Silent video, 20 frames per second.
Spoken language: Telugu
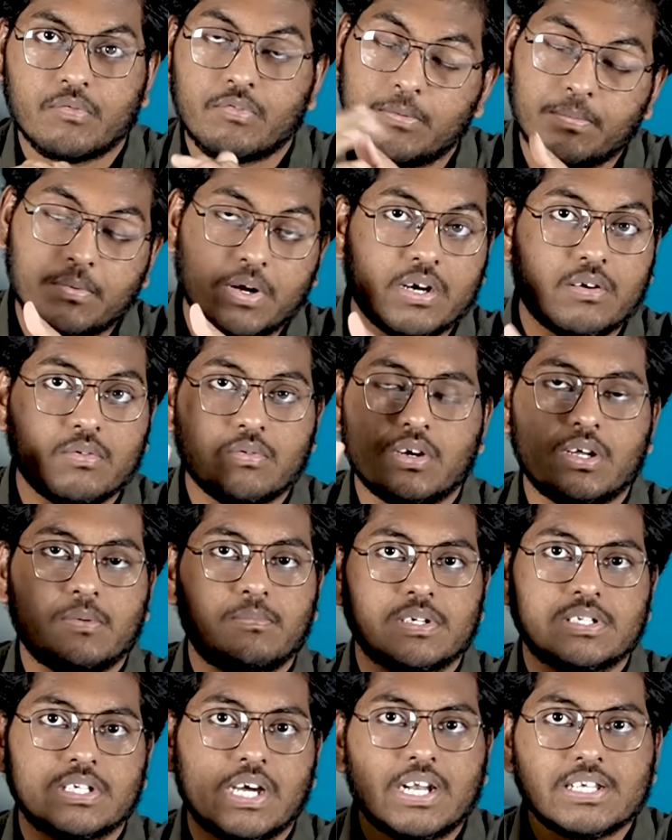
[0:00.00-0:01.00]
ఫ్లిప్కార్ట్
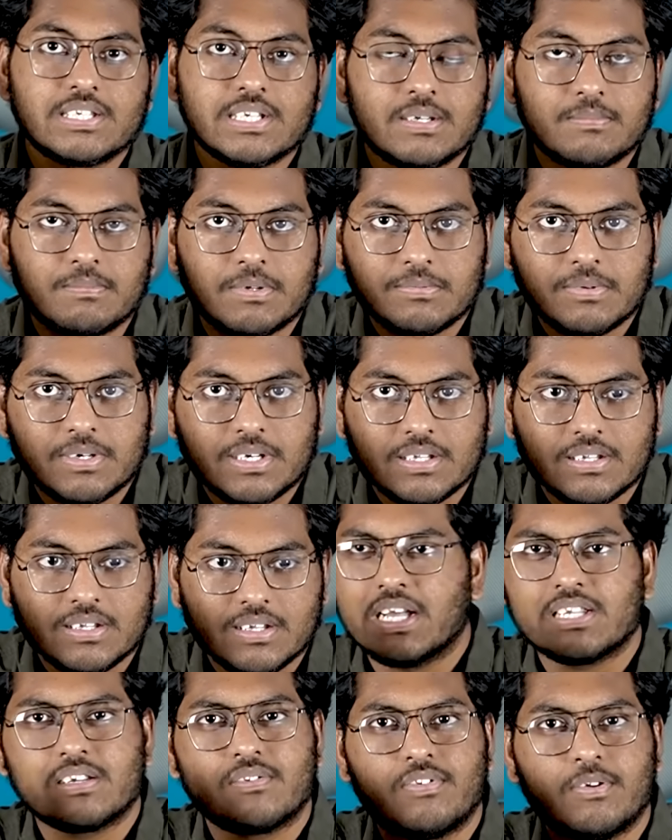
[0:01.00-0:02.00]
ఓఎం చాలాసార్లు ఇబ్బంది పెట్టింది
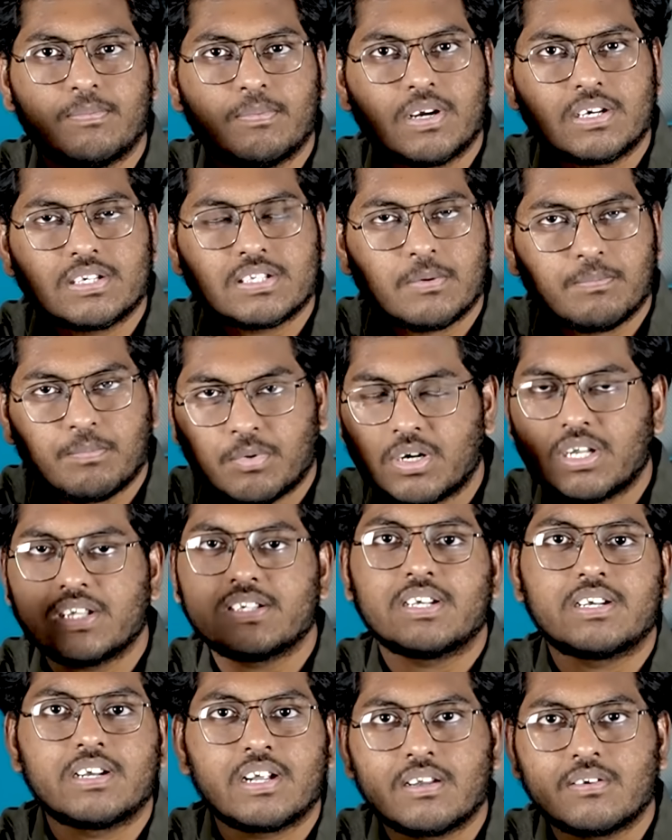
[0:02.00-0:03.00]
అసలు ఫ్లిప్కార్ట్ సపోర్టే
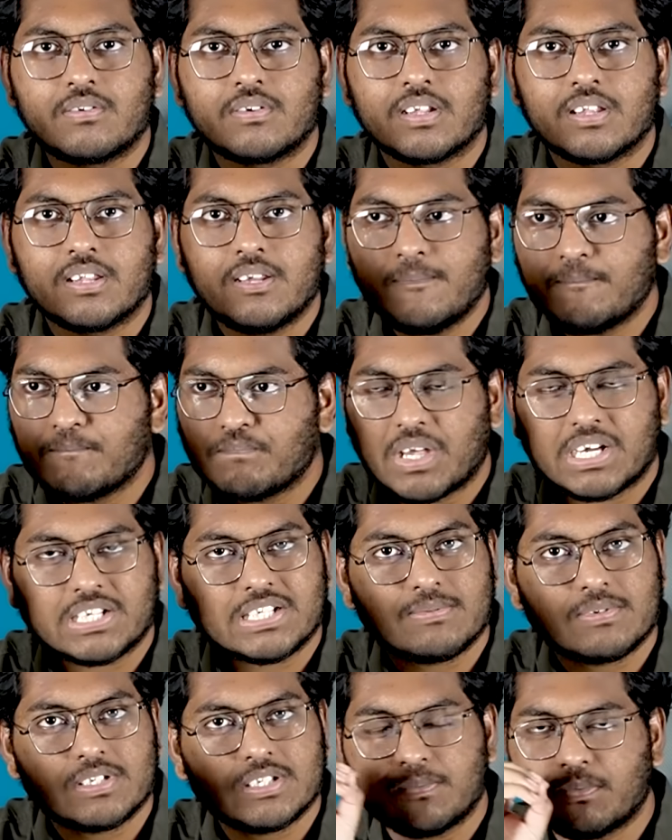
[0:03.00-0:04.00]
చండాలంగా ఉంటుంది
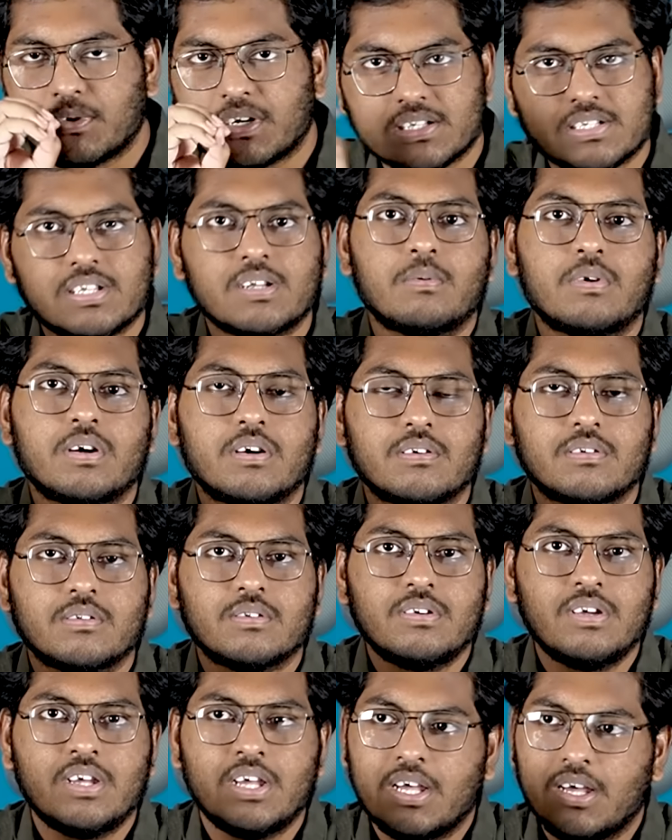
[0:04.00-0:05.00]
కస్టమర్ సపోర్ట్ అస్సలు
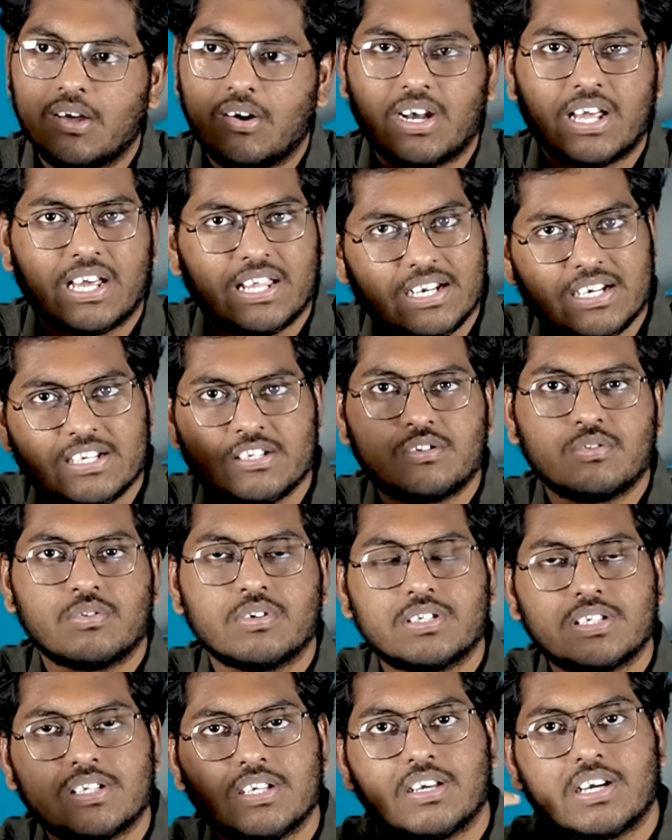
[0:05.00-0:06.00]
బాగోదు వాళ్ళకి ఏదైనా ఇష్యూ
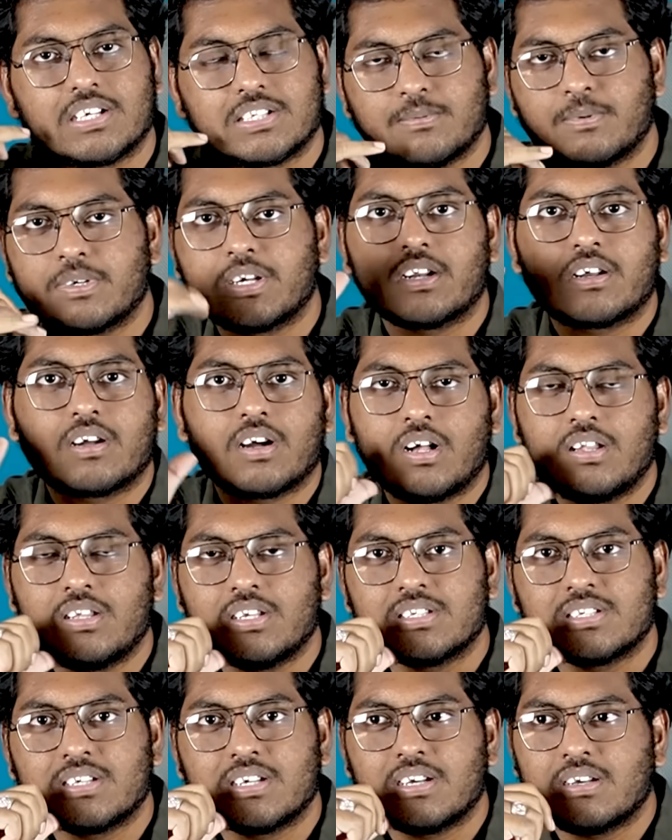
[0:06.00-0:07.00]
వచ్చి కస్టమర్ కేర్ కాల్
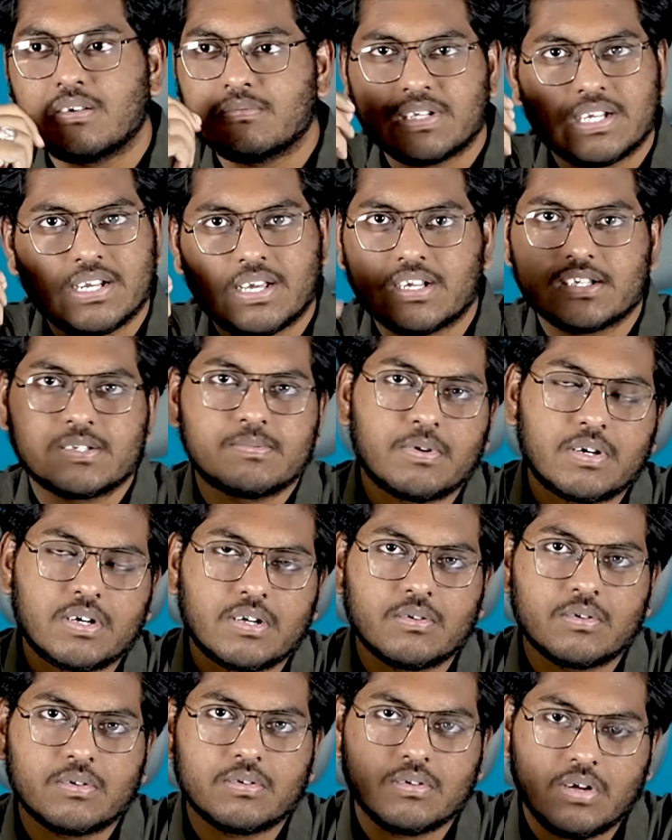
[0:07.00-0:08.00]
చేసినా సరిగ్గా
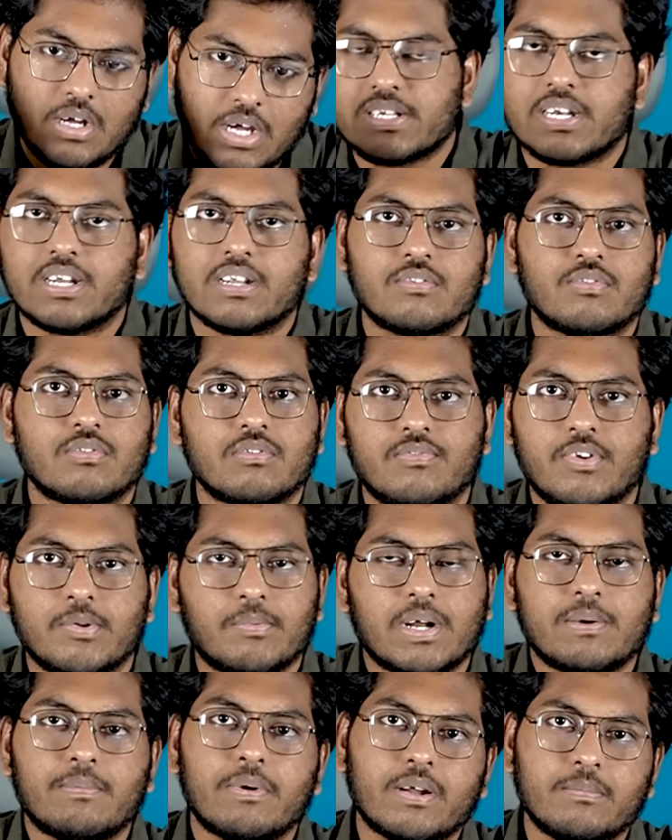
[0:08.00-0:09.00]
రెస్పాండ్ అవ్వరు సరే
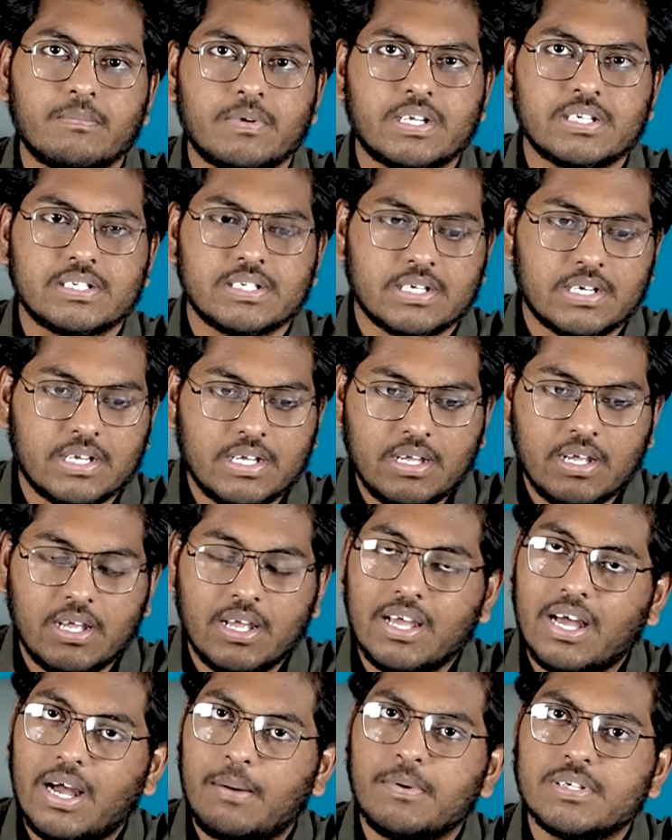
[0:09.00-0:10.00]
ఫ్లిప్కార్ట్ పక్కన పెట్టేసేయండి
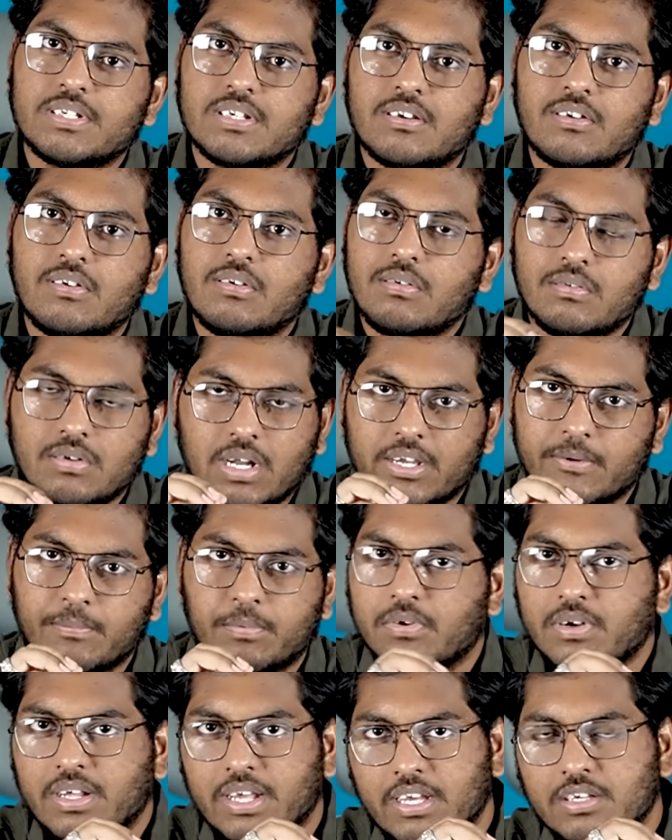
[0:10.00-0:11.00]
అమెజాన్లో నాకు
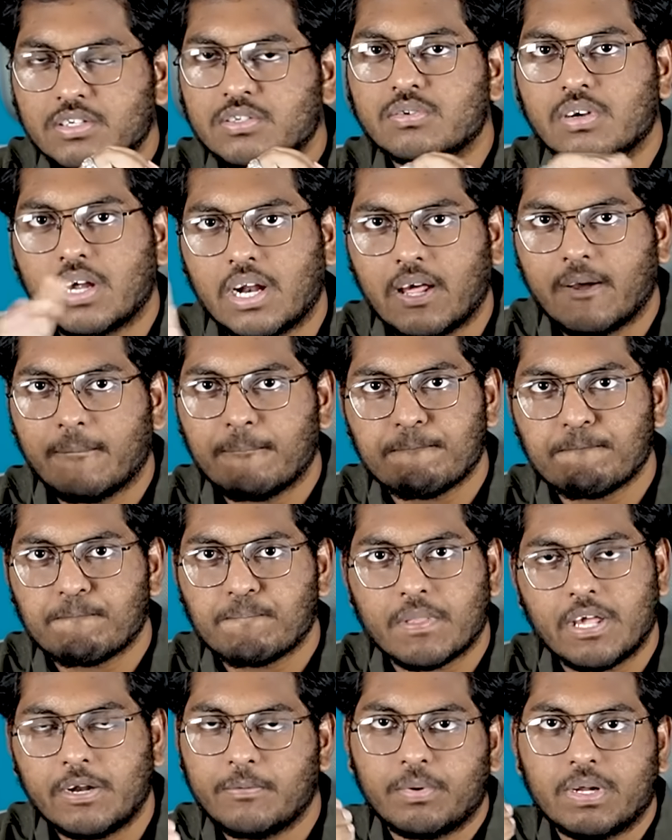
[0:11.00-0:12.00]
ఇప్పటివరకు ఏ ఇష్యూ రాలా
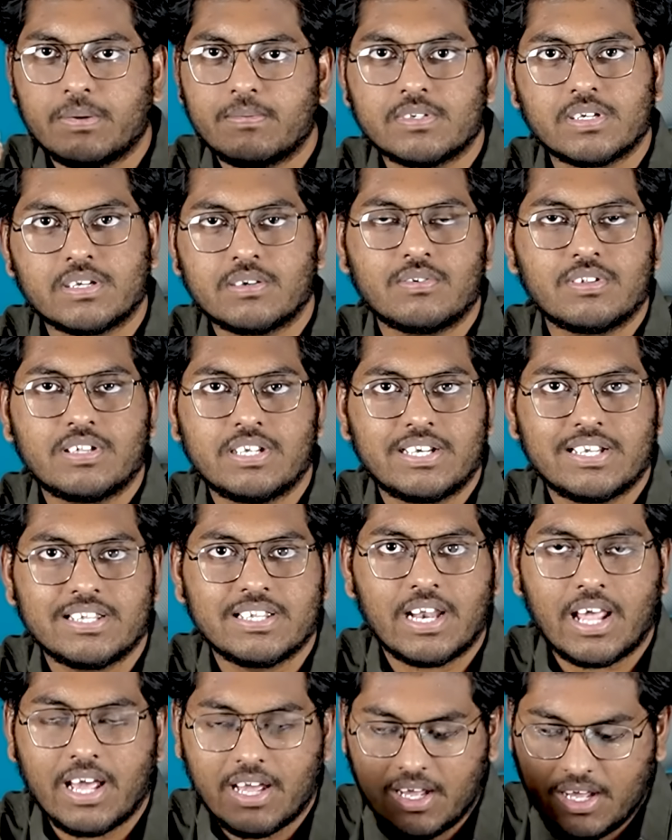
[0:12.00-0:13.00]
నేను ఇప్పుడు అమెజాన్ కూడా
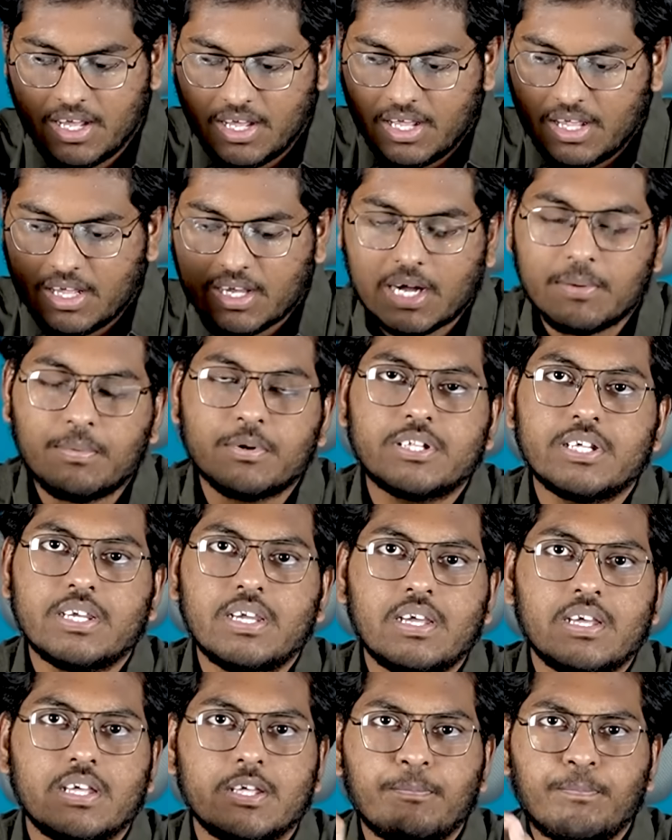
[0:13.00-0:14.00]
తిట్టింది ఇలా కాకపోతే
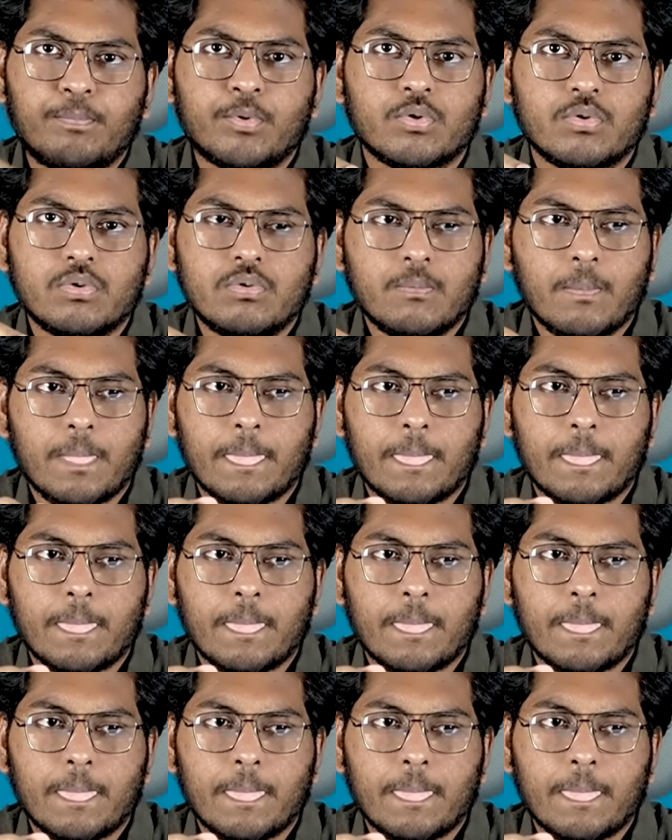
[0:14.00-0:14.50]
ఇప్పుడు